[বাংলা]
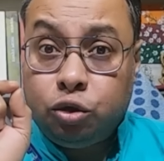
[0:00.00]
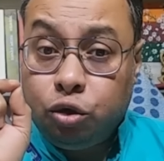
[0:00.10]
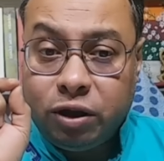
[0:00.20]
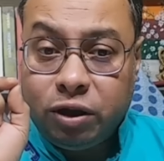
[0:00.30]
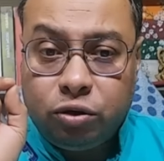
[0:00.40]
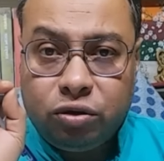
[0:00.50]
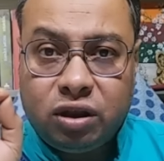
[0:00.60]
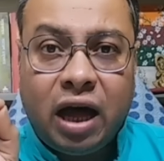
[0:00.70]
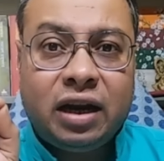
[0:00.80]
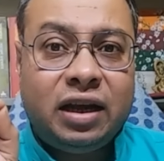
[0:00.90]
শুধুমাত্র
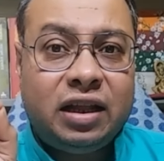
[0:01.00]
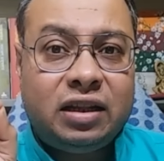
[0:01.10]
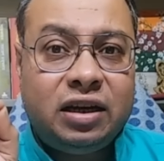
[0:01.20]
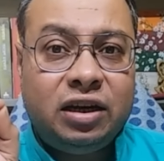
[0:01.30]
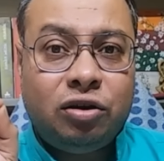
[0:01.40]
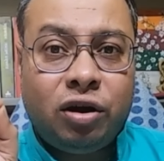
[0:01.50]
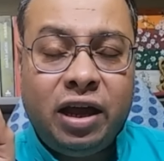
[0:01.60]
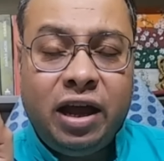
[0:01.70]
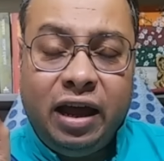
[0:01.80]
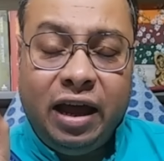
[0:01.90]
তার ক্ষেত্রেই
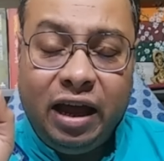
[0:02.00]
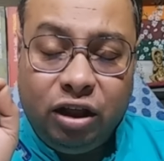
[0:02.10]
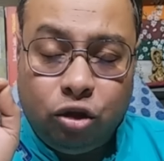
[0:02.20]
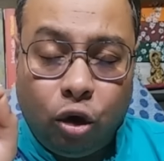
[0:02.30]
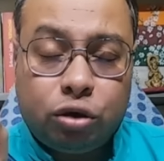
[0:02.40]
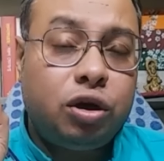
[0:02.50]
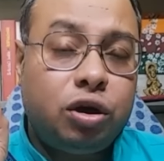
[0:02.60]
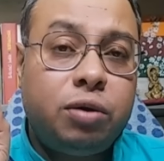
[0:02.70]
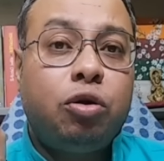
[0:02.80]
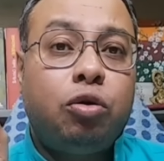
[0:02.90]
নয় এই
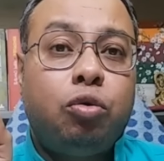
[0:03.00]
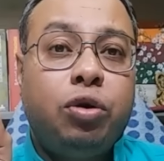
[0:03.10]
ধর্ষণ এবং